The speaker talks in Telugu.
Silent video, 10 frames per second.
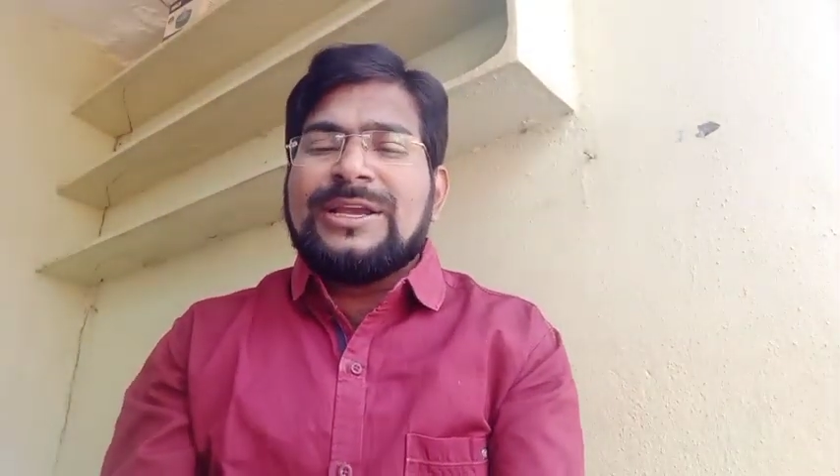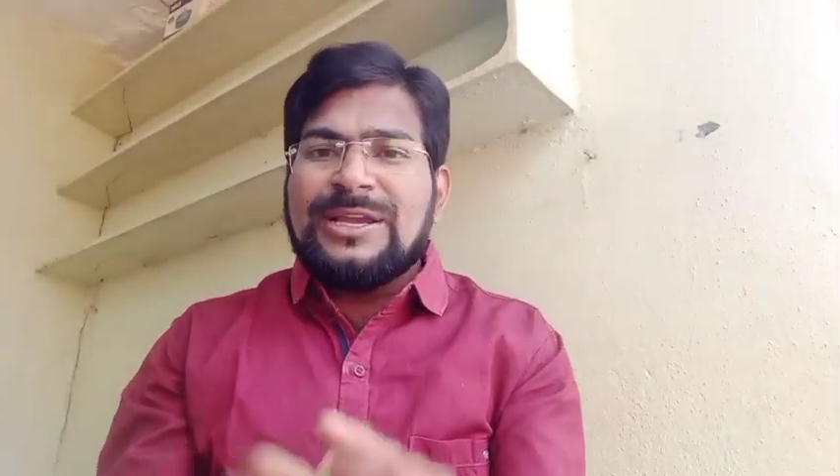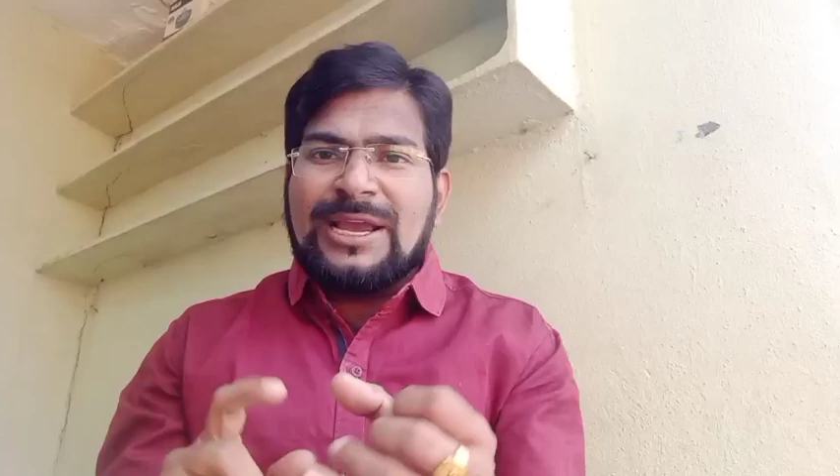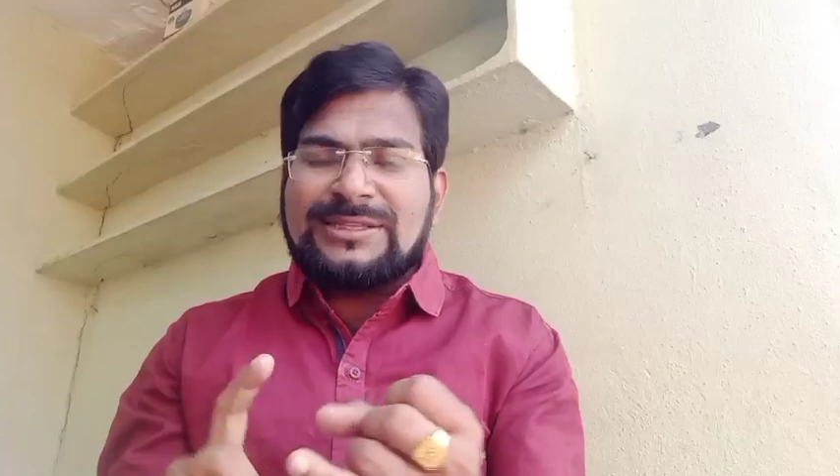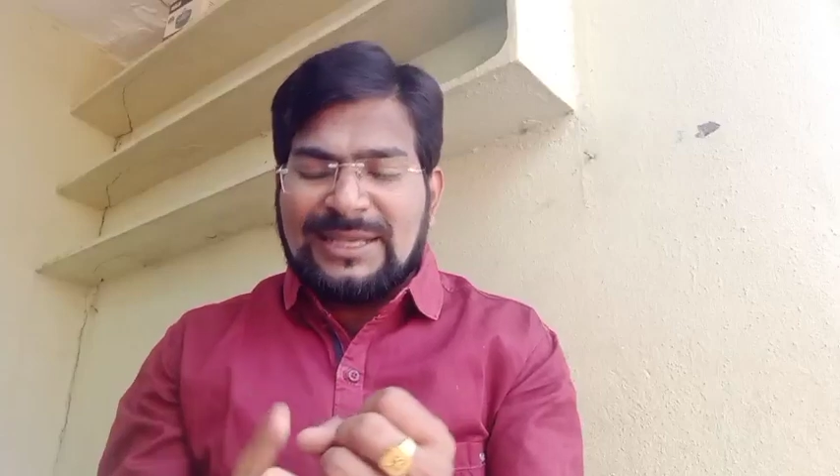
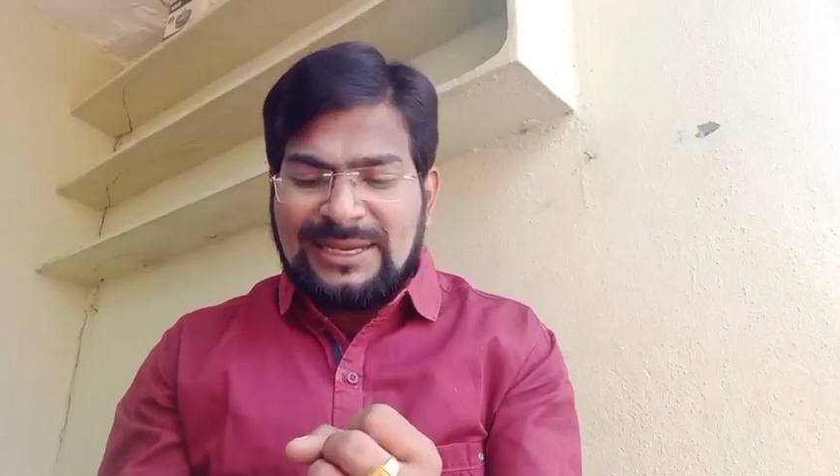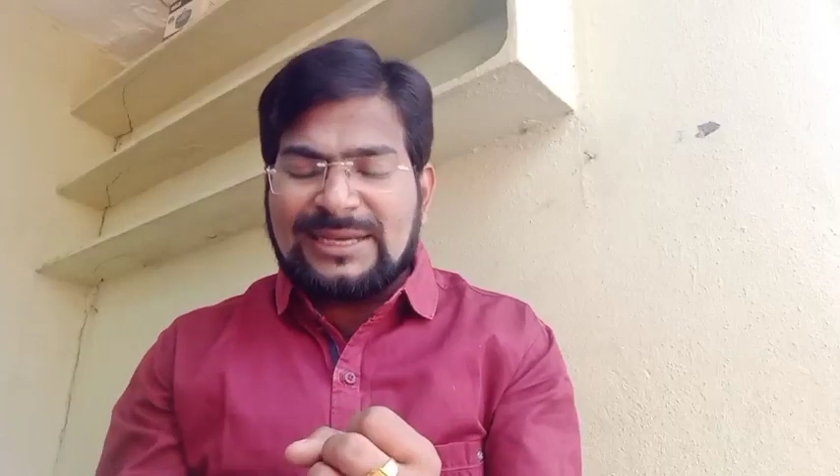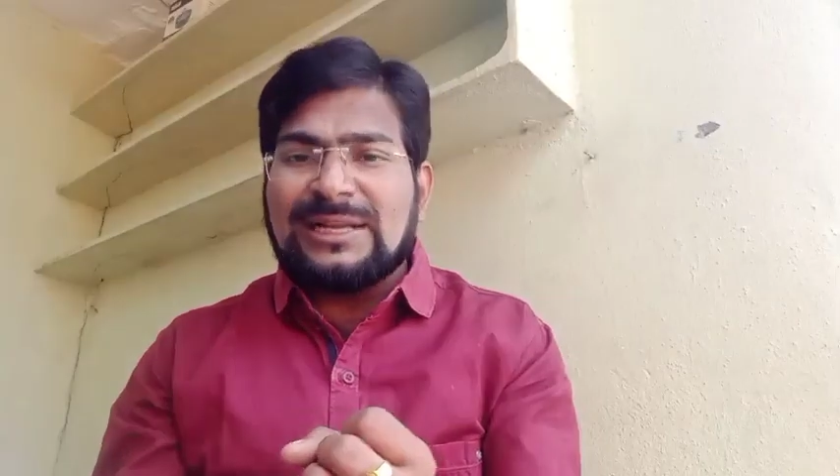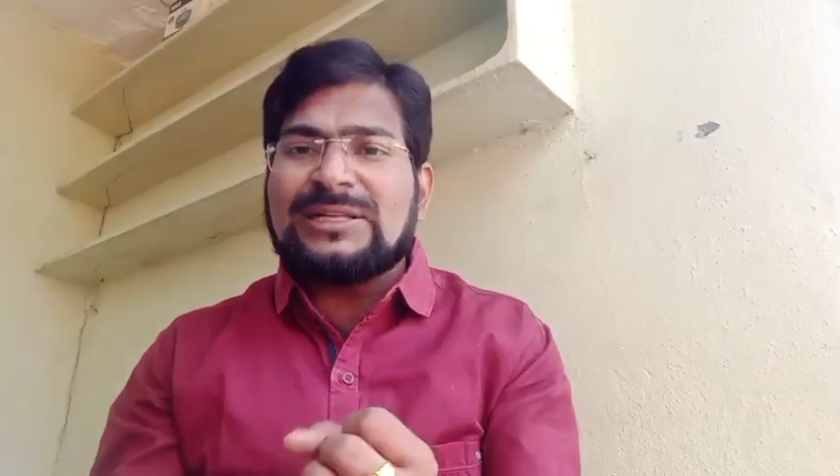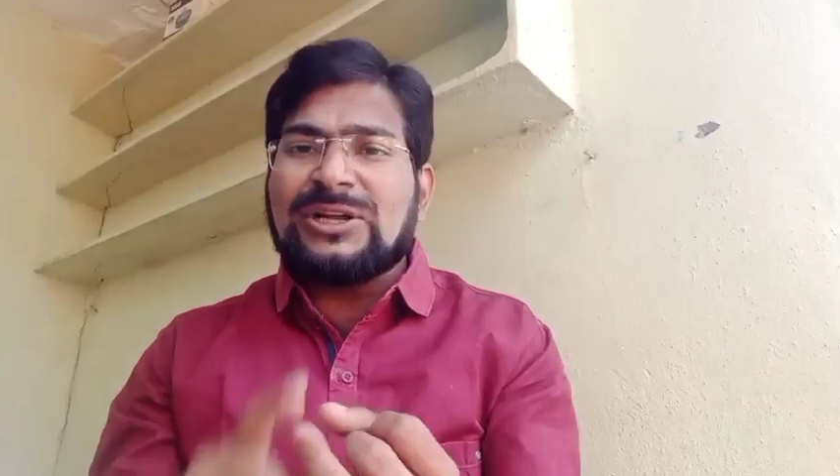ఈ
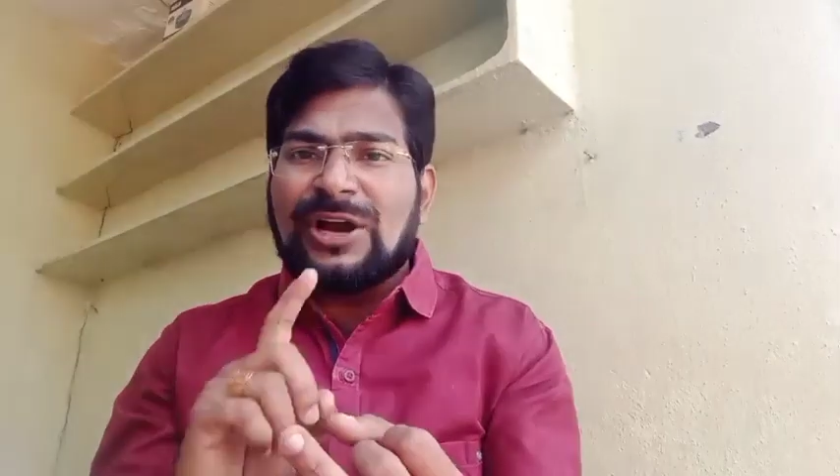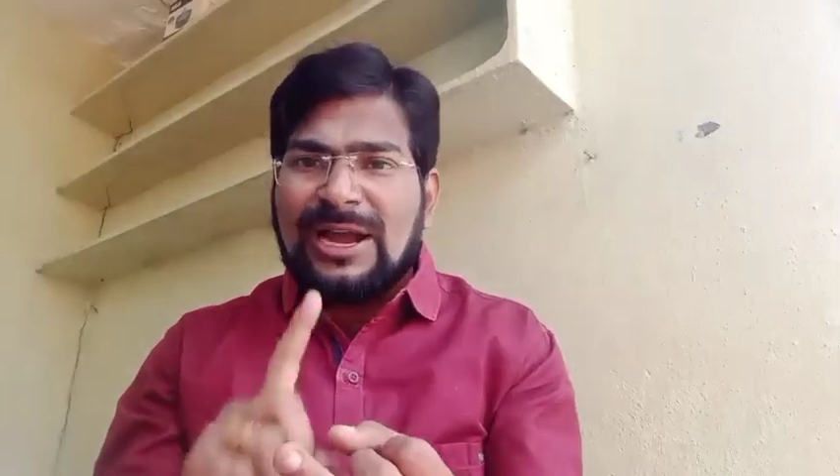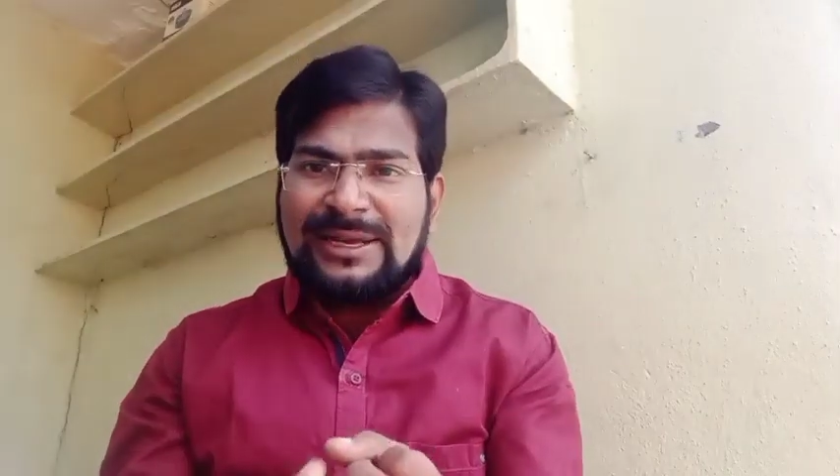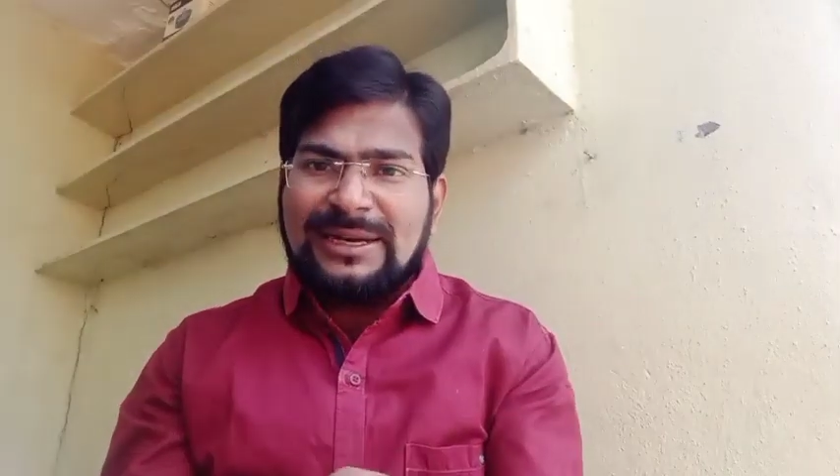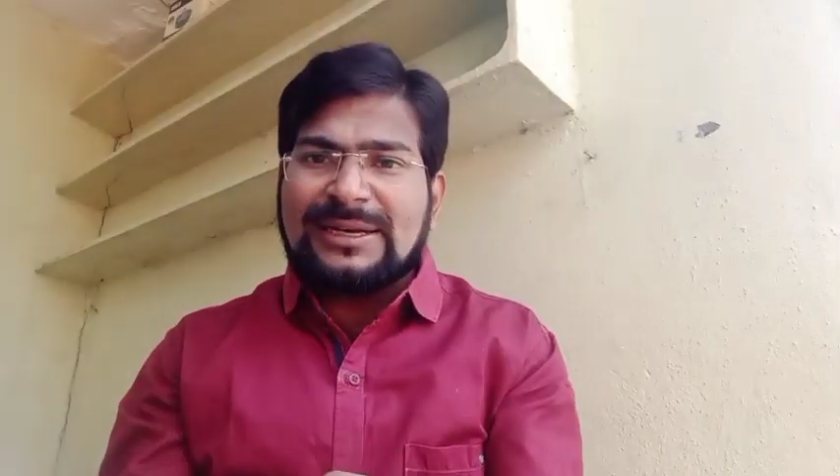సెరికల్చర్
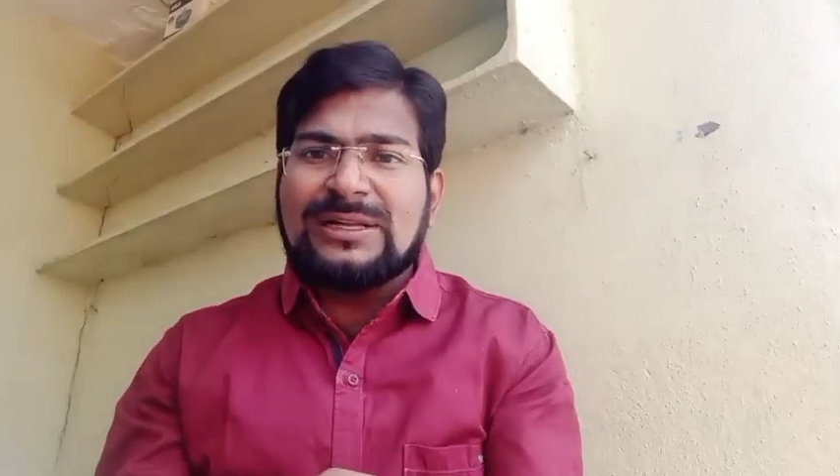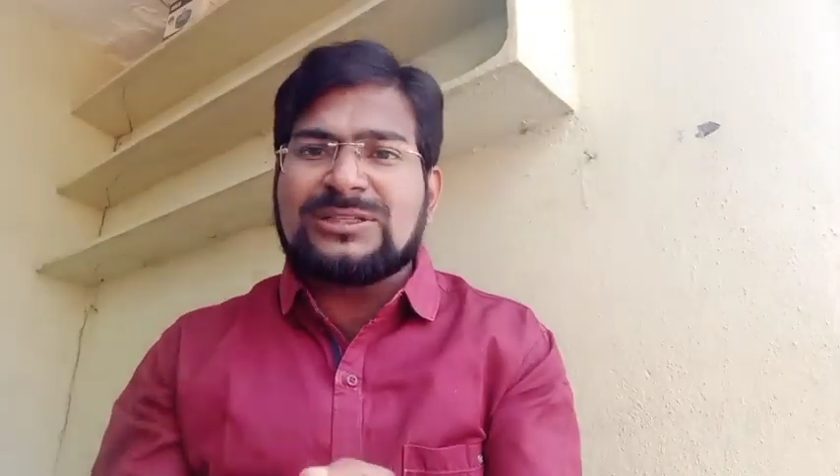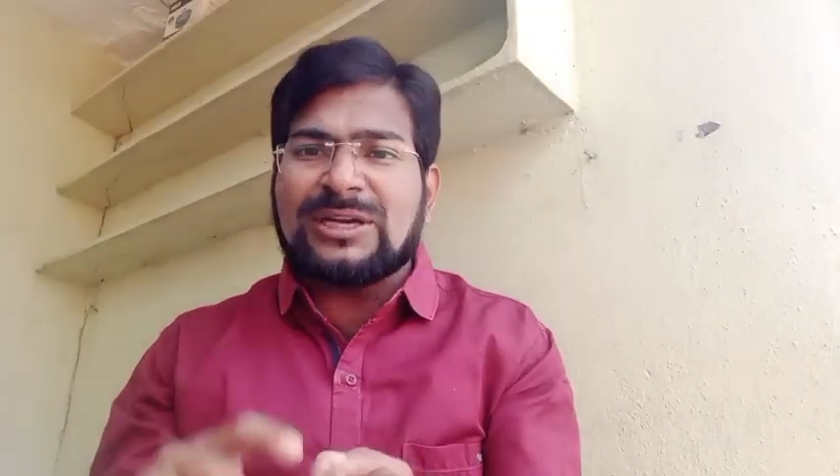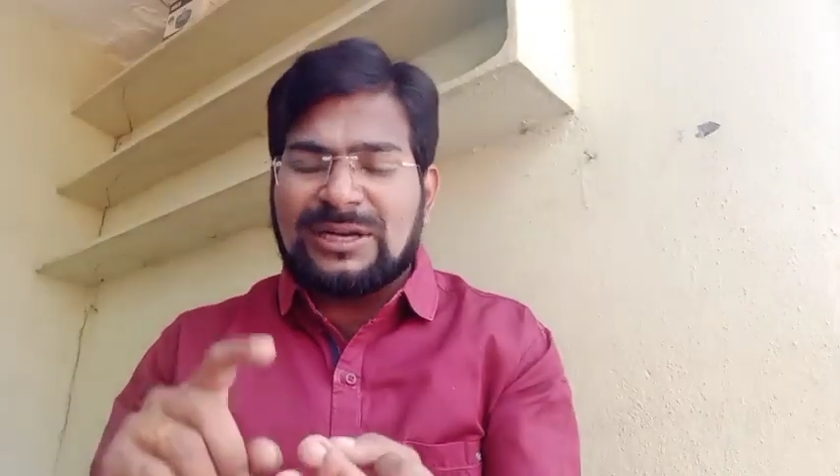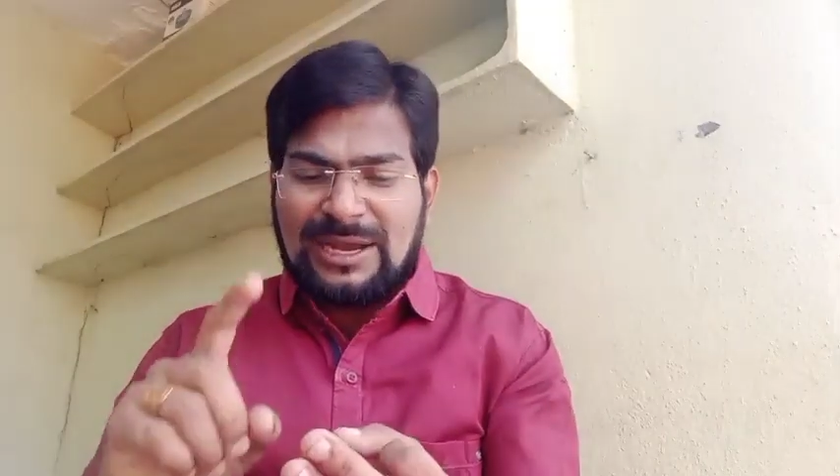
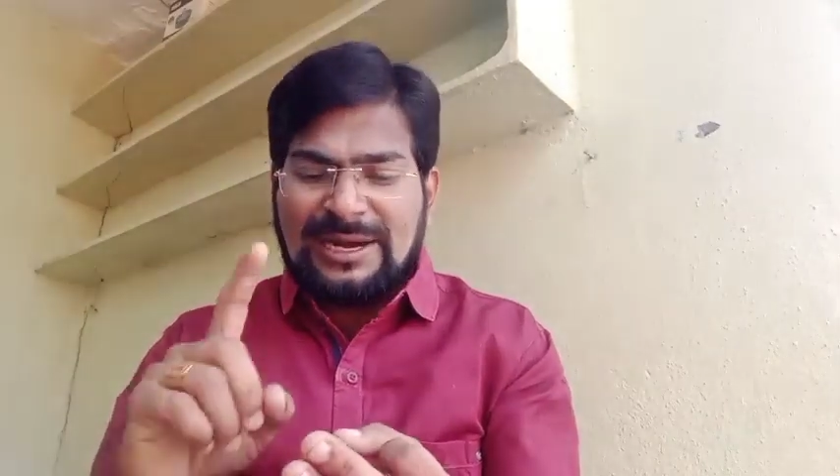అగ్రికల్చర్